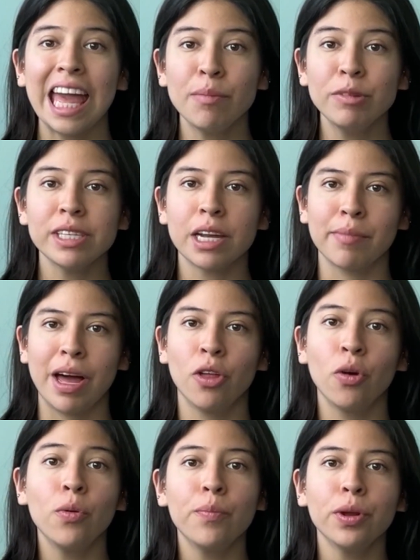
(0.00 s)
hemos
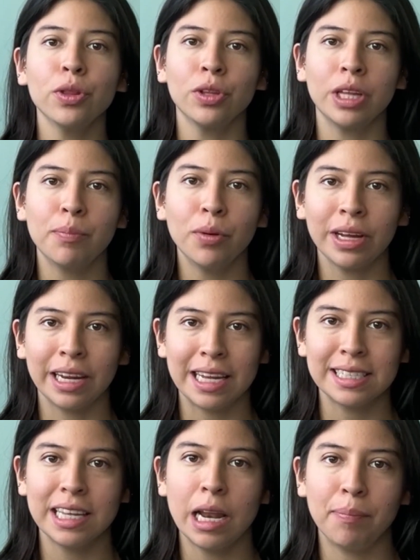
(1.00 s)
armado un prototipo de
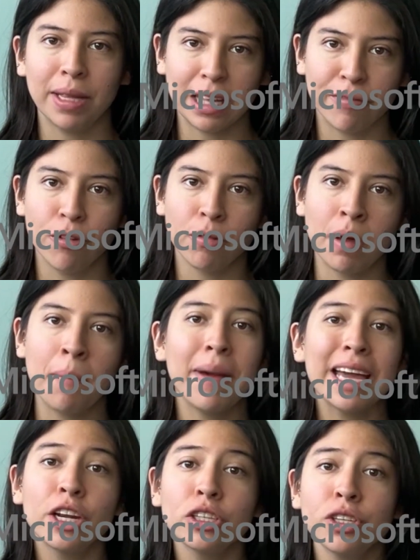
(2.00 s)
clase de la plataforma
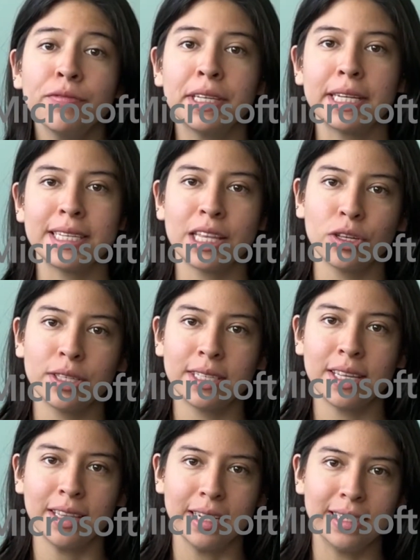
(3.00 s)
Microsoft
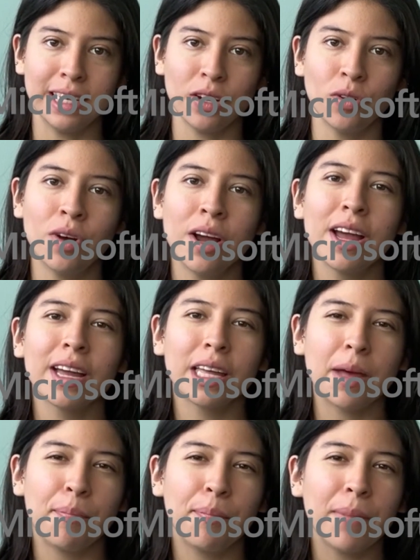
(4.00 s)
365
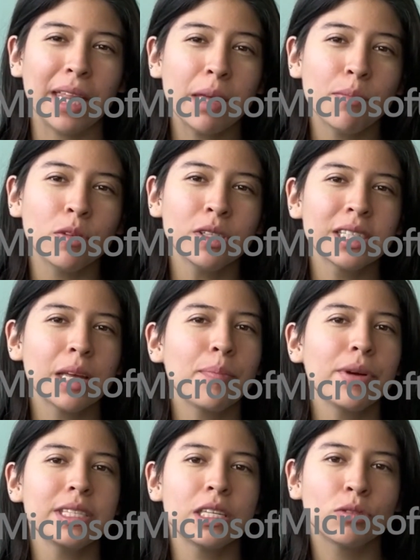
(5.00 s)
que pedimos que
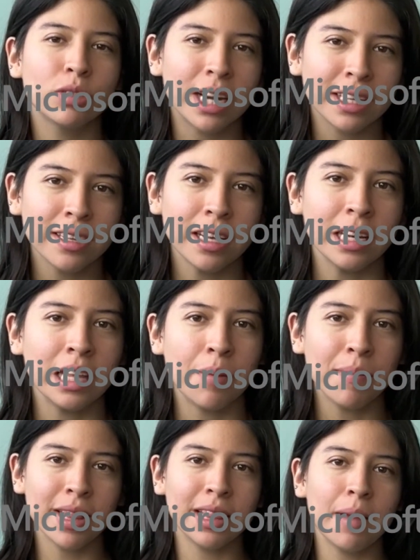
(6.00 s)
puedas escuchar
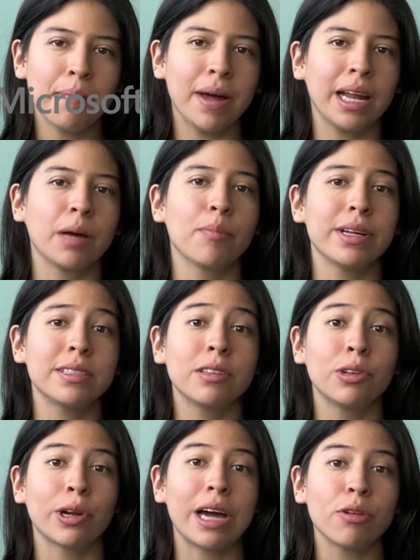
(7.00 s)
detenidamente para que puedas
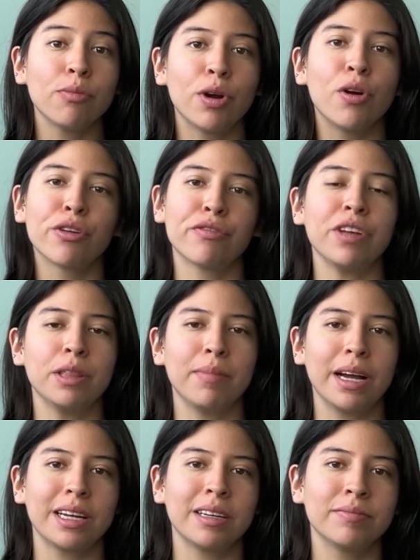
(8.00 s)
otorgar un mejor
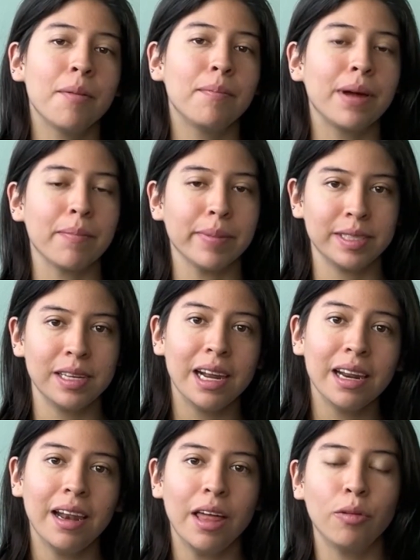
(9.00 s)
feedback. Para empezar,
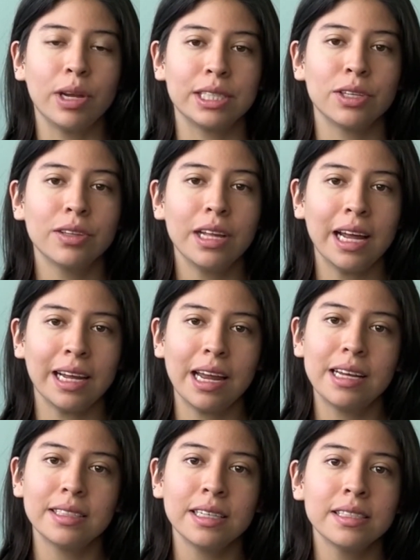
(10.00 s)
la duración de la
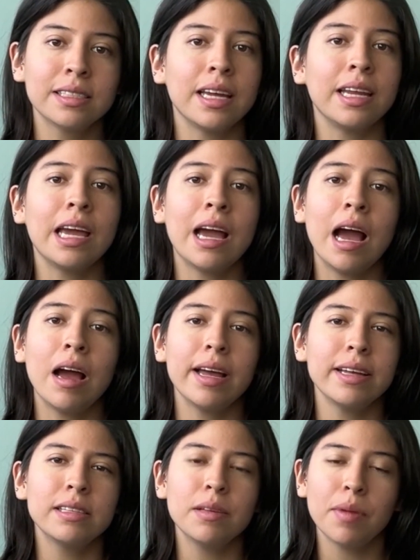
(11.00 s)
clase sería
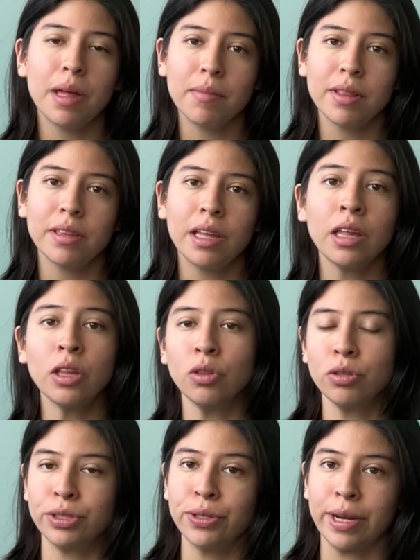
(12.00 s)
estimadamente
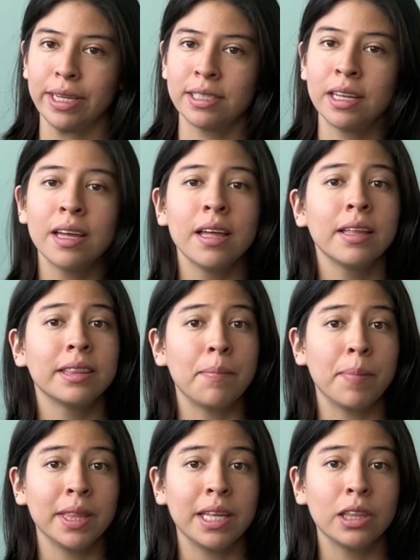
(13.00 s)
dos horas,
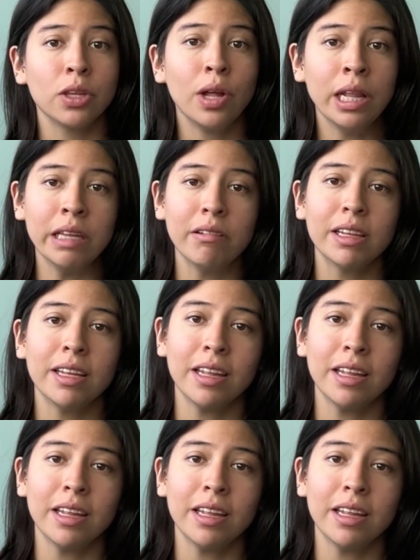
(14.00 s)
dependiendo del nivel de